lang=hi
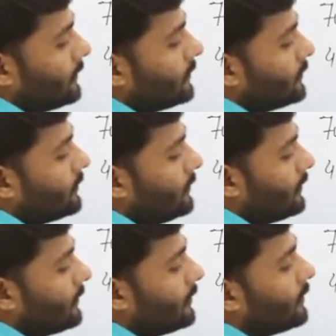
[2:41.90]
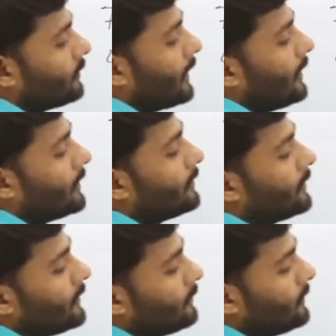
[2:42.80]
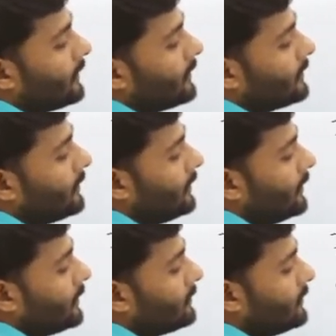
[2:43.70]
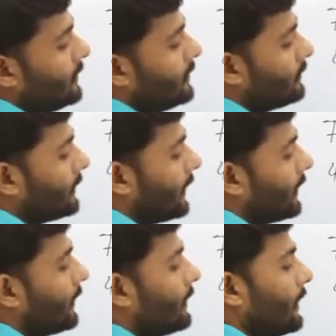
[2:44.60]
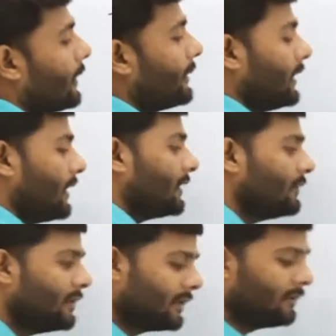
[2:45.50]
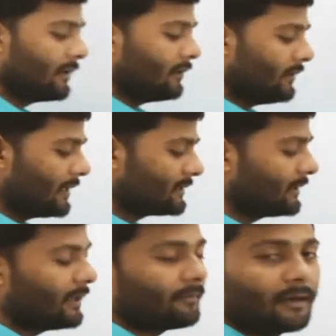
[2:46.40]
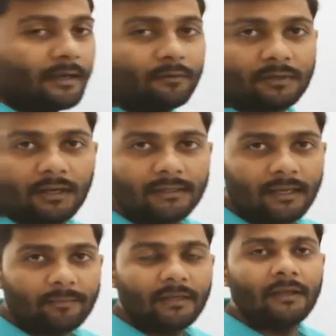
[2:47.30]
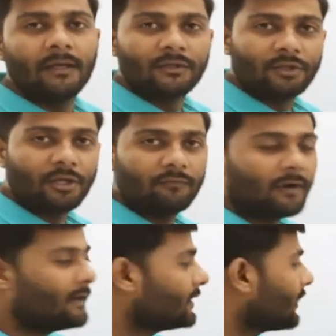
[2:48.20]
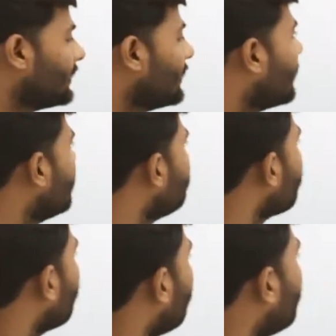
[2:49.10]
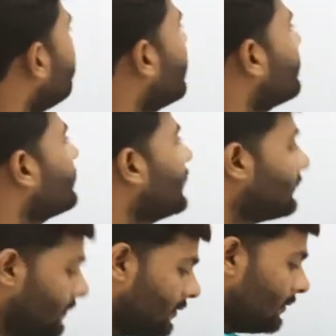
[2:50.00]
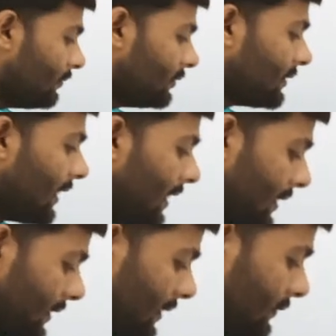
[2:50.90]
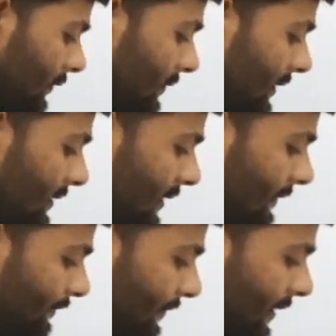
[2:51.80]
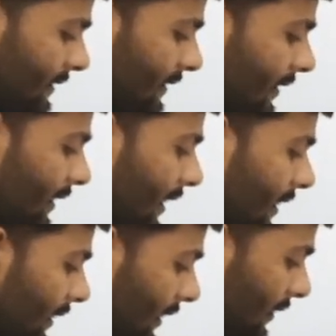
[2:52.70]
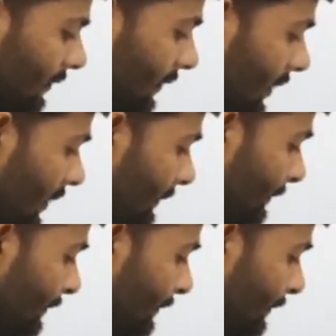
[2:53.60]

तो 9 का अंडर रूट यानी कि तीन हो जाएगा अब एक यूनिट की वैल्यू यहाँ से क्या फाइंड आउट कर लिया आपने थ्री फाइंड कर लिया है अब यहाँ से आपको पूछ रहा है कि उसमें से संख्याएँ क्या होंगी